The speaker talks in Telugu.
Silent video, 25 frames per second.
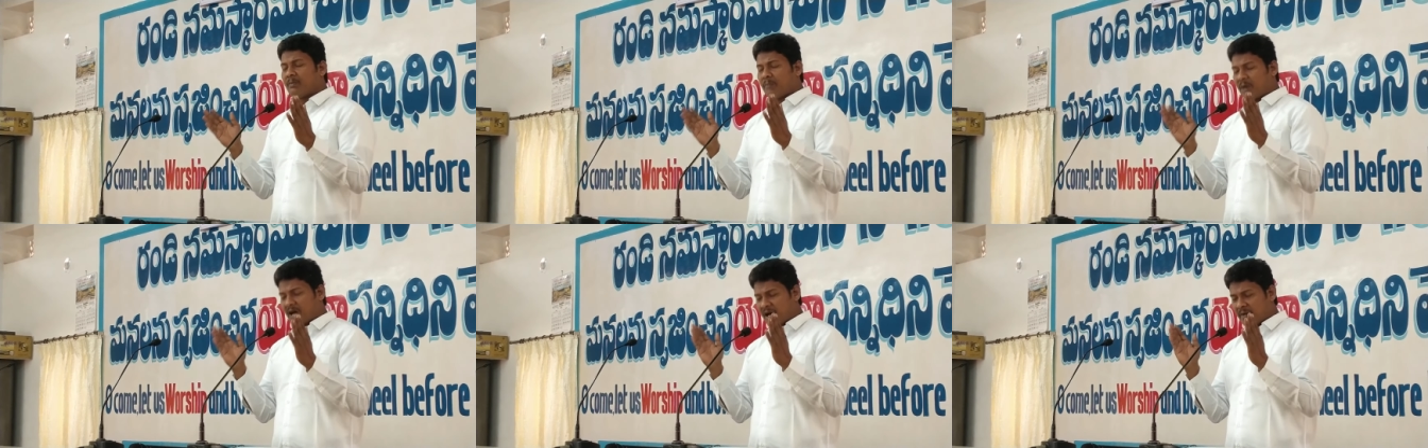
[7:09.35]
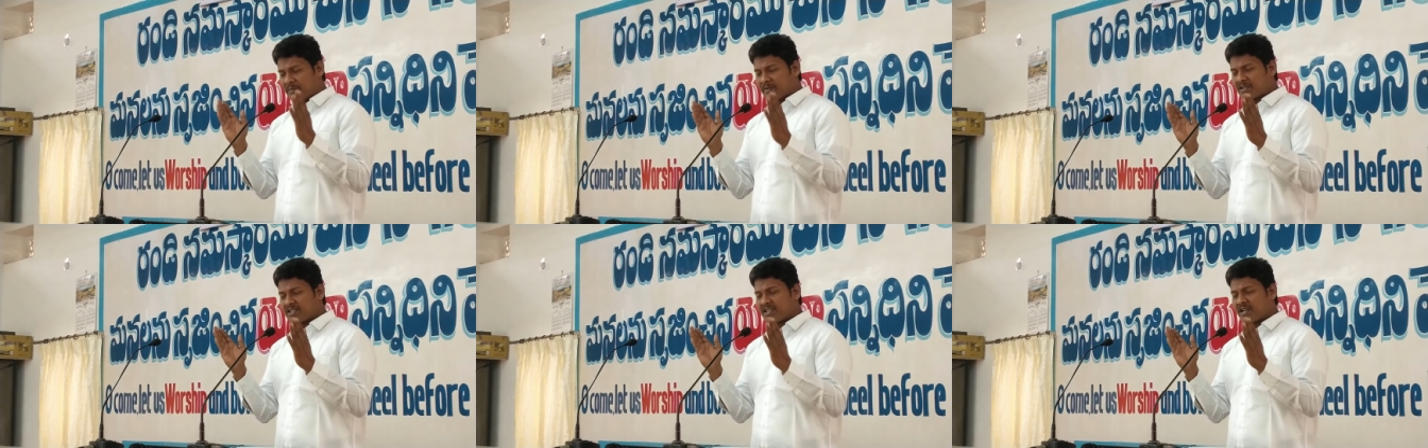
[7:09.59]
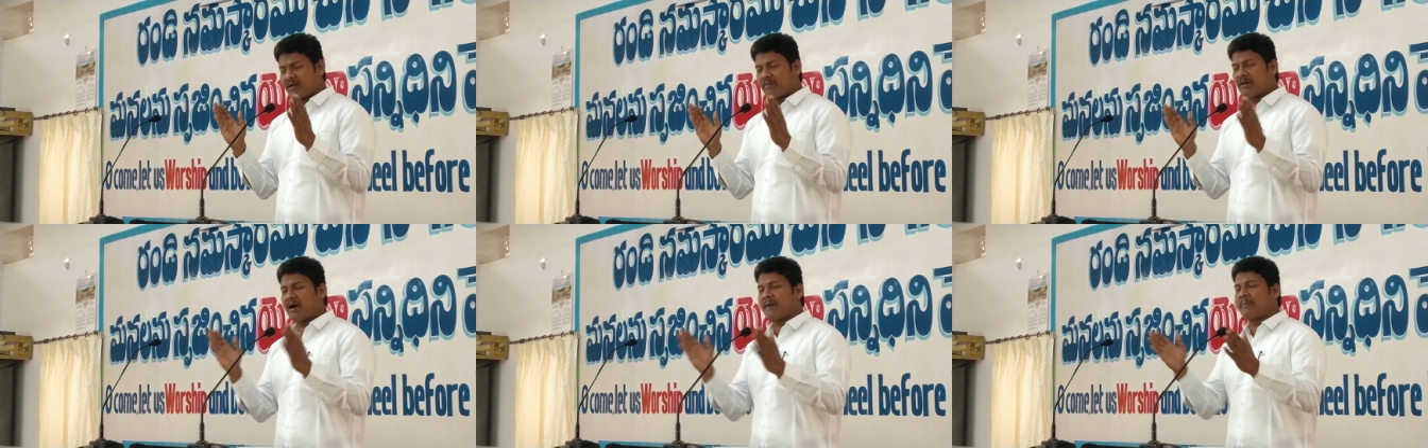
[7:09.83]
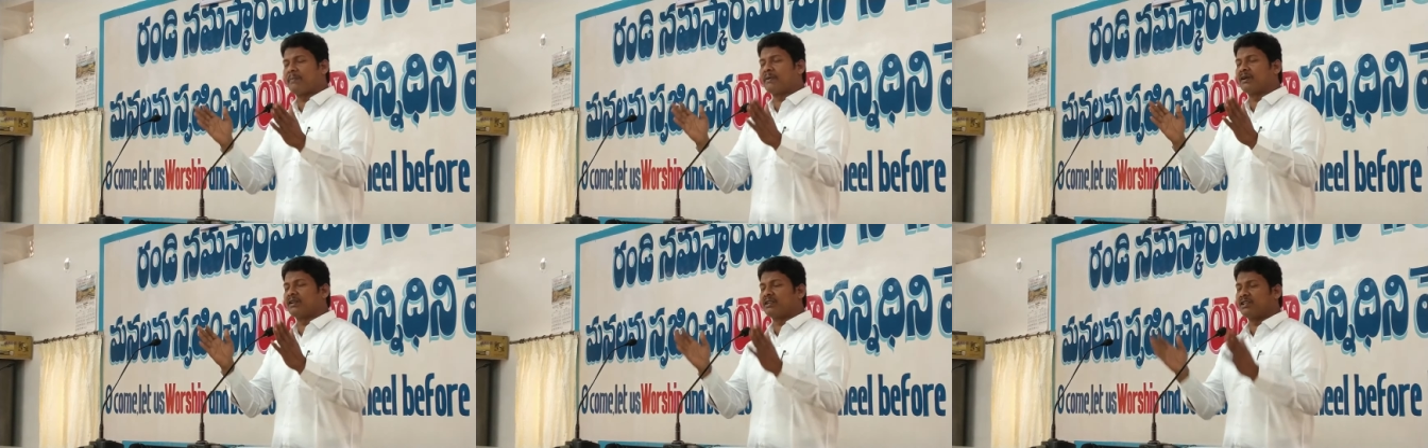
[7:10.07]
పాప
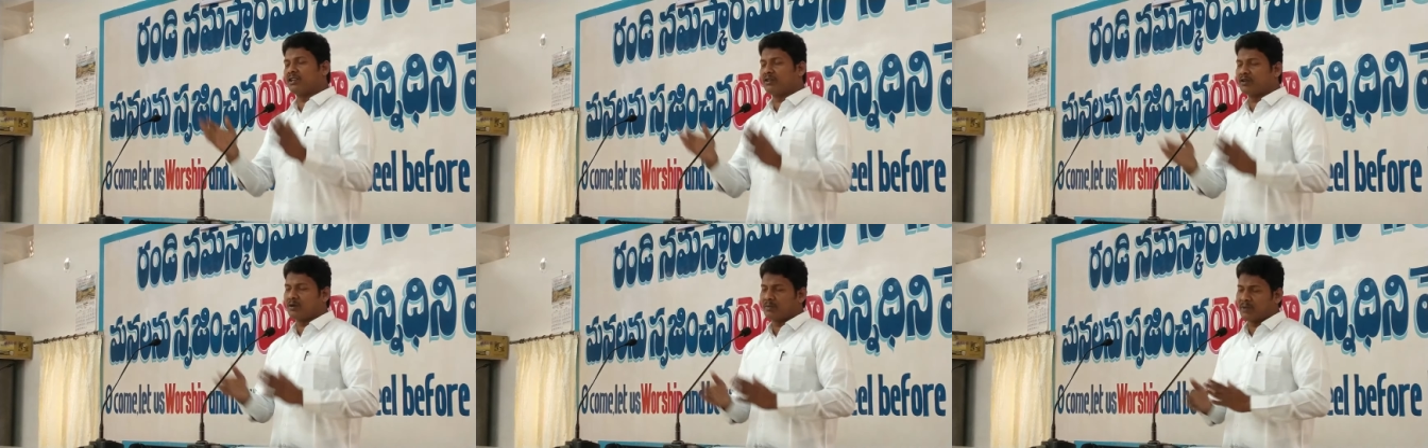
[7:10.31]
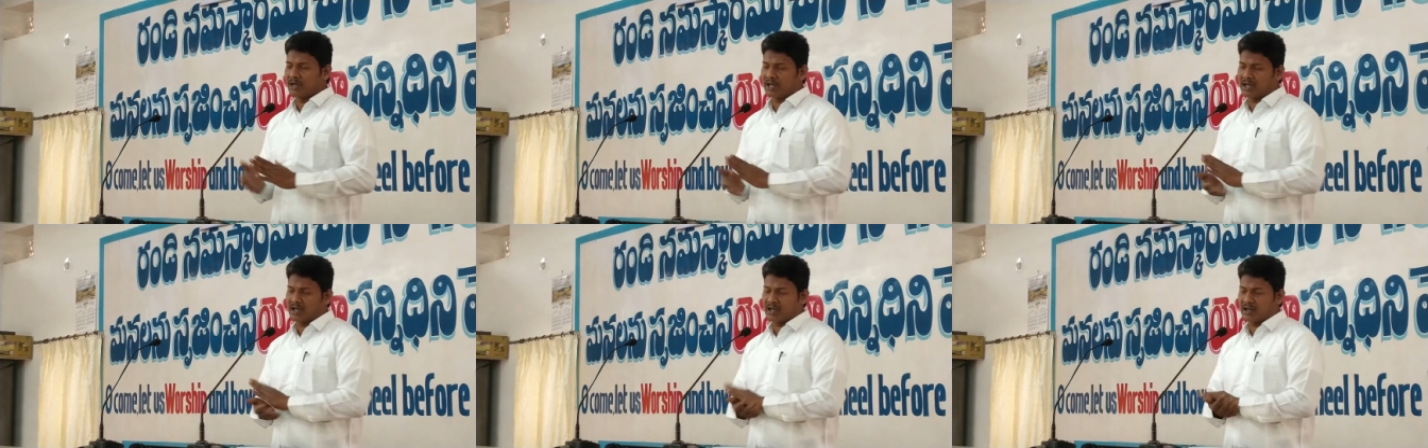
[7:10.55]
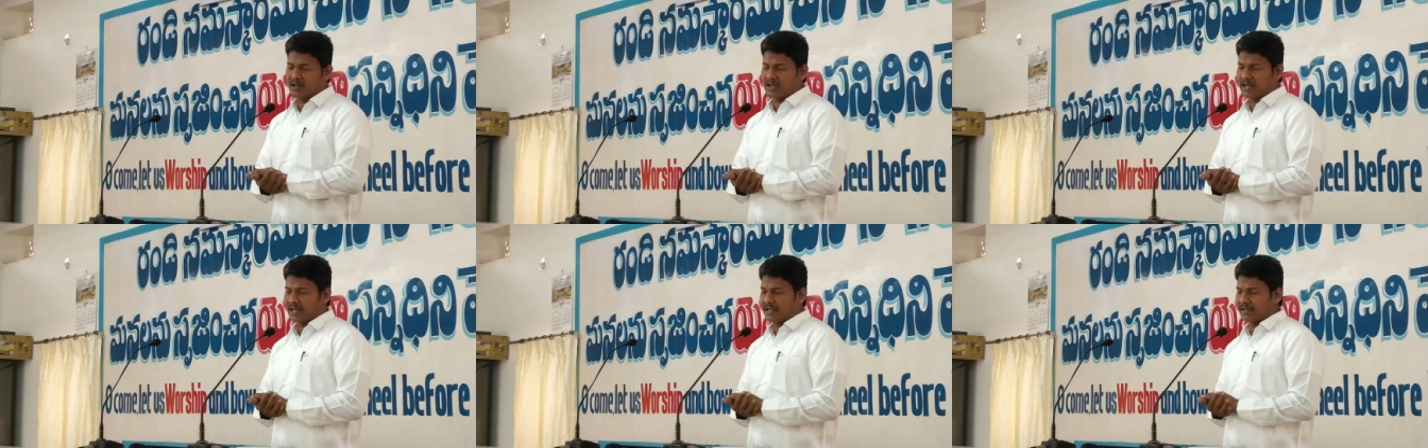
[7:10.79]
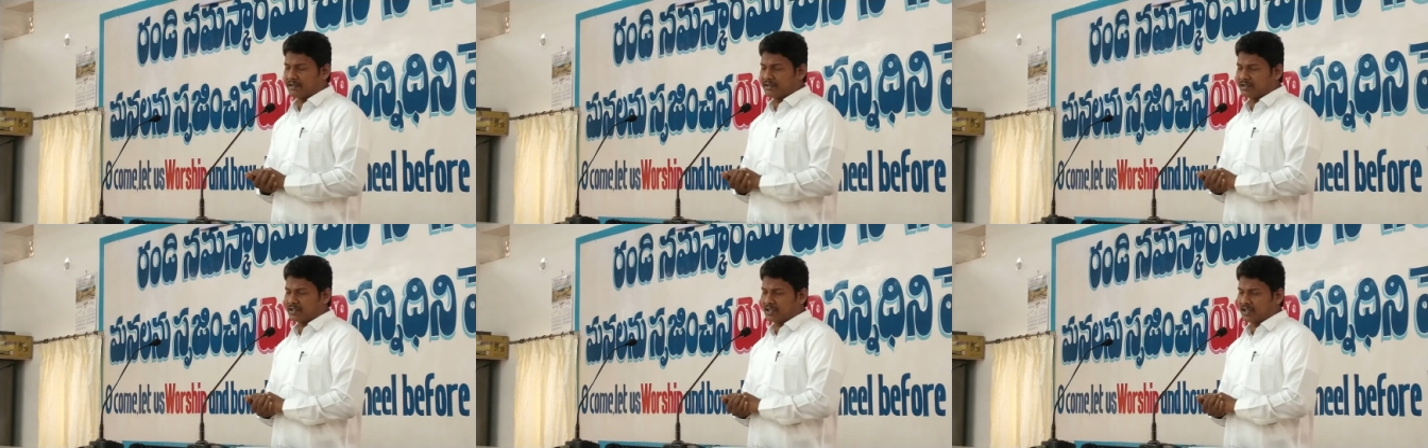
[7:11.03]
క్షమాపణ దేవుడు మనకు
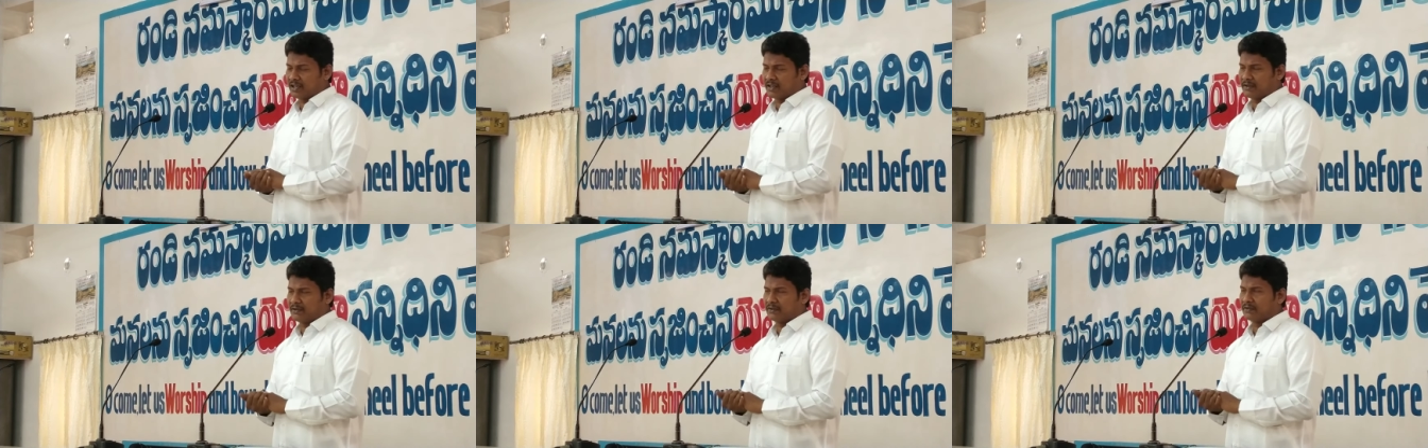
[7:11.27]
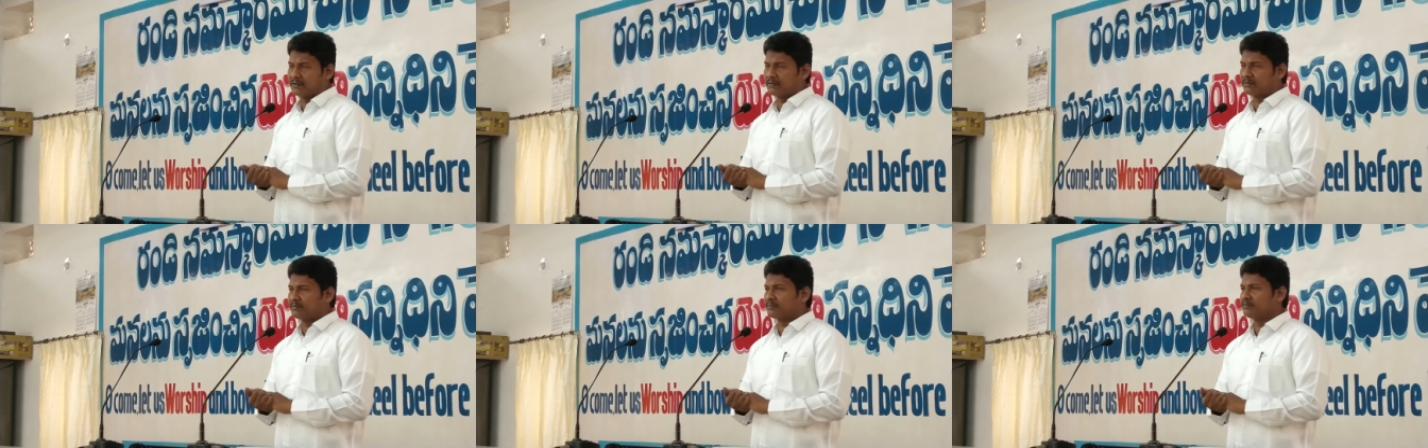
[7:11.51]
అనుగ్రహించాడు